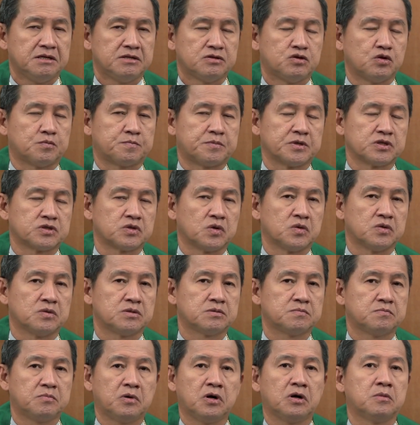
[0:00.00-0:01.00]
จุดประสงค์
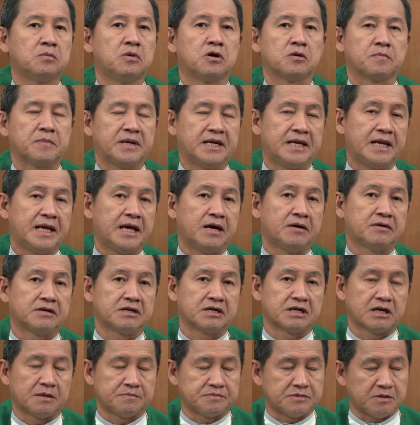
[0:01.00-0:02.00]
พ่อบอกไปแล้ว
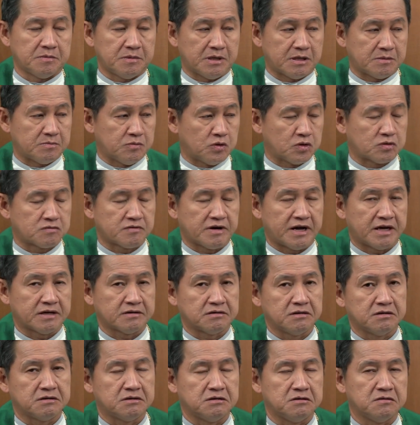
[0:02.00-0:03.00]
นะครับ 11 บทแรก
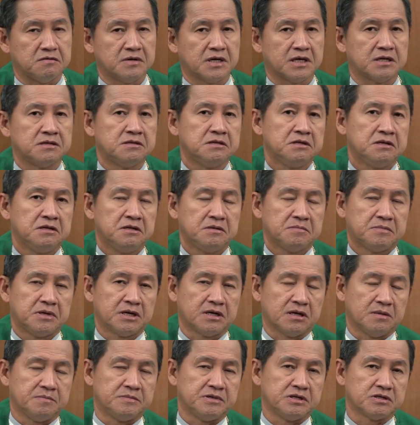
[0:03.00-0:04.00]
ก็คือว่า พระ
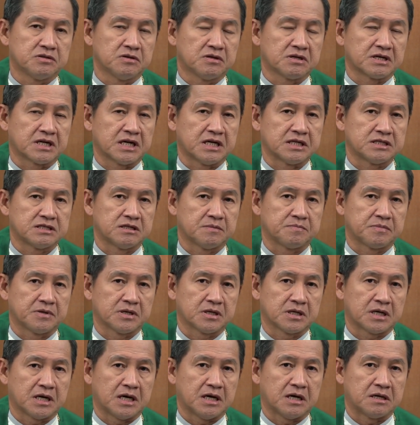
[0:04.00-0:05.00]
กบีต้องการจะประ
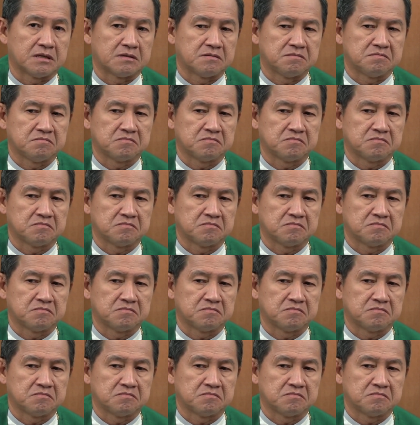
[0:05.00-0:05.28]
กาศ